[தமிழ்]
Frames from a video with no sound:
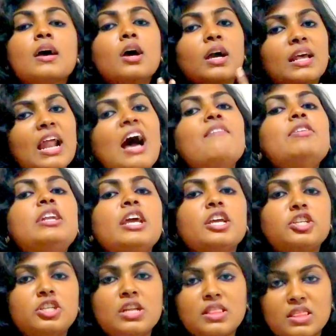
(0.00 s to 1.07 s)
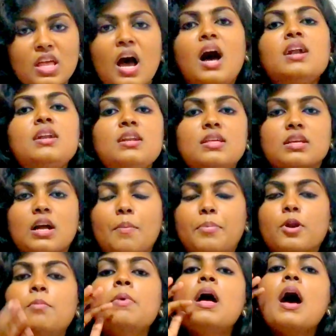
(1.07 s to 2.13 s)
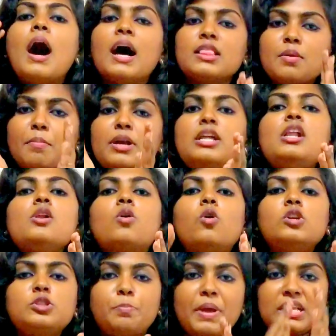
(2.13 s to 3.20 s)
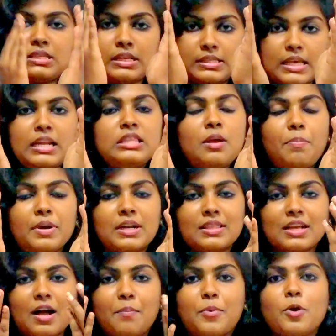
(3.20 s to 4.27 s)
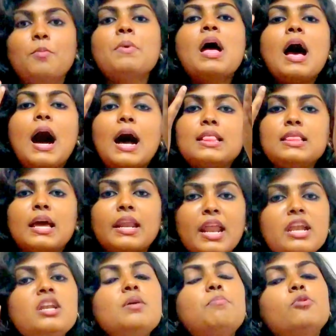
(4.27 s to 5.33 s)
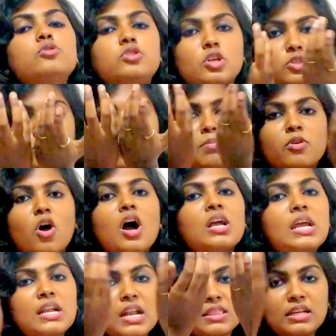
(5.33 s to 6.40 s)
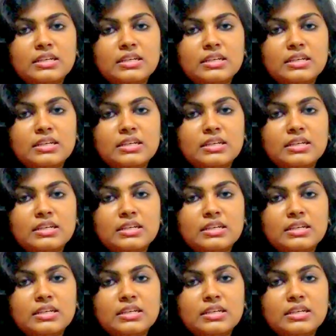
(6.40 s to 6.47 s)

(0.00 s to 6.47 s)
கிராவிடேஷனை தாண்டினதுக்கு அப்புறம் அந்த மிடில் கோர் ஸ்பேஸ் செலுத்தப்பட்டதுக்கு அப்புறம் அந்த ரெண்டு பூஸ்டர்ஸும் ராக்கெட்ல இருந்து